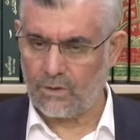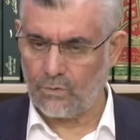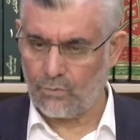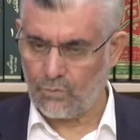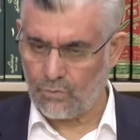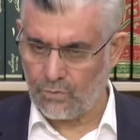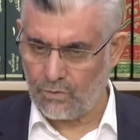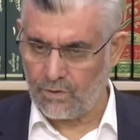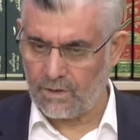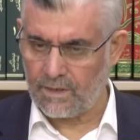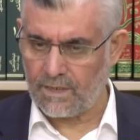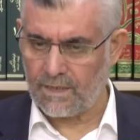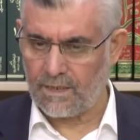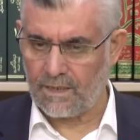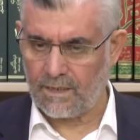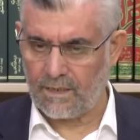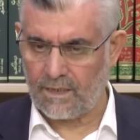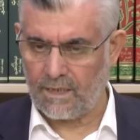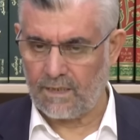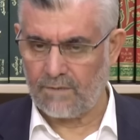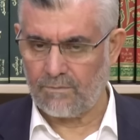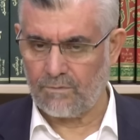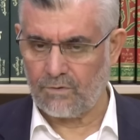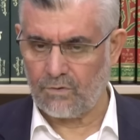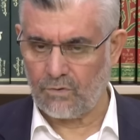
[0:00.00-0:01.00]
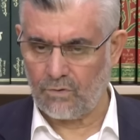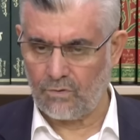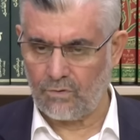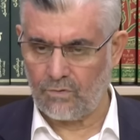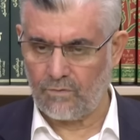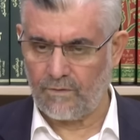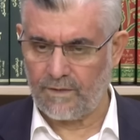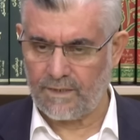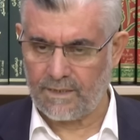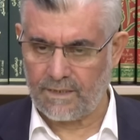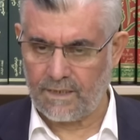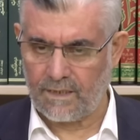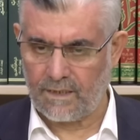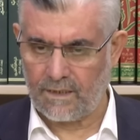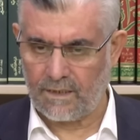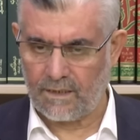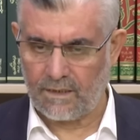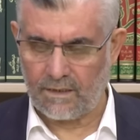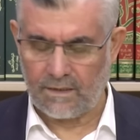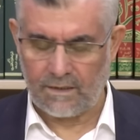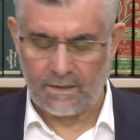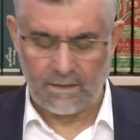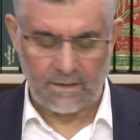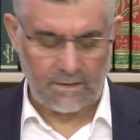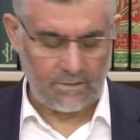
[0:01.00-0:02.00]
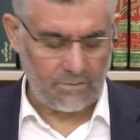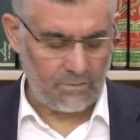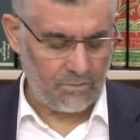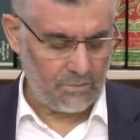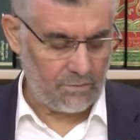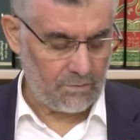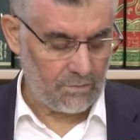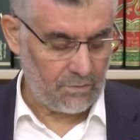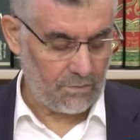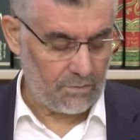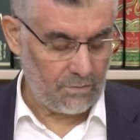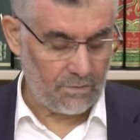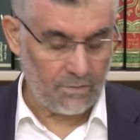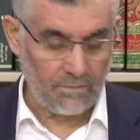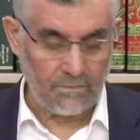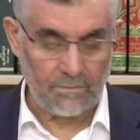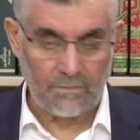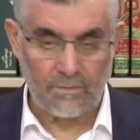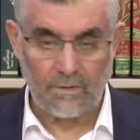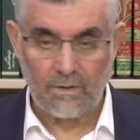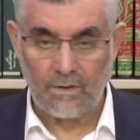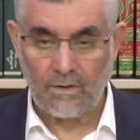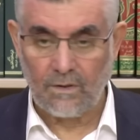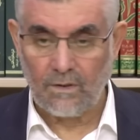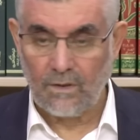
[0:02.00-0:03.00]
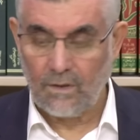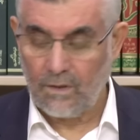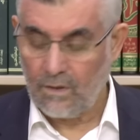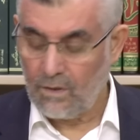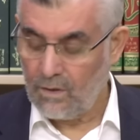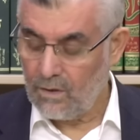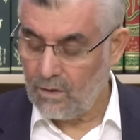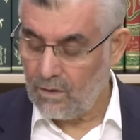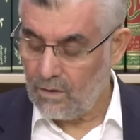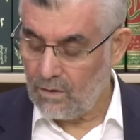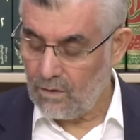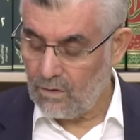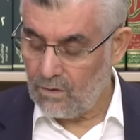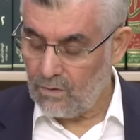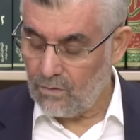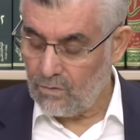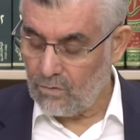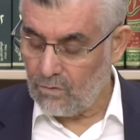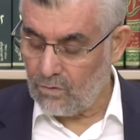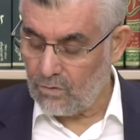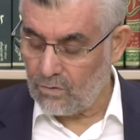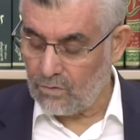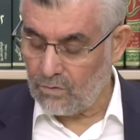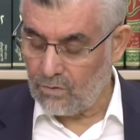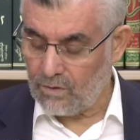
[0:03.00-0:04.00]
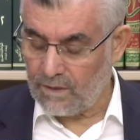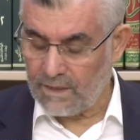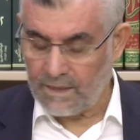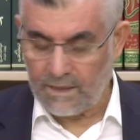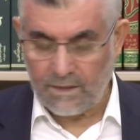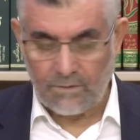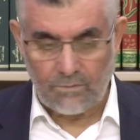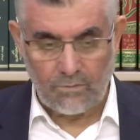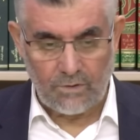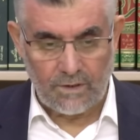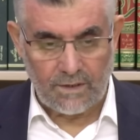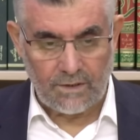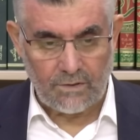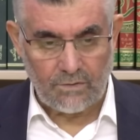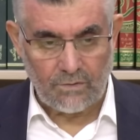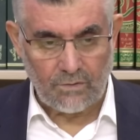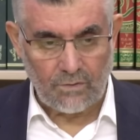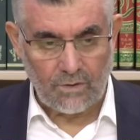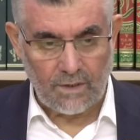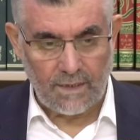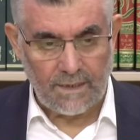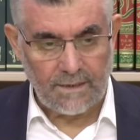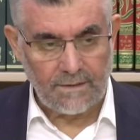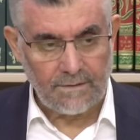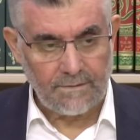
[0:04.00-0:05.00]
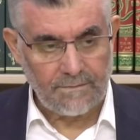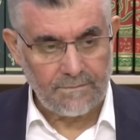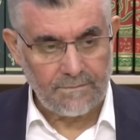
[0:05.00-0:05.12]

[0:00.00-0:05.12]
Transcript: üçüncü sıradaymış. O üniversitenin adını unuttum. Orada öğretim üyesi olan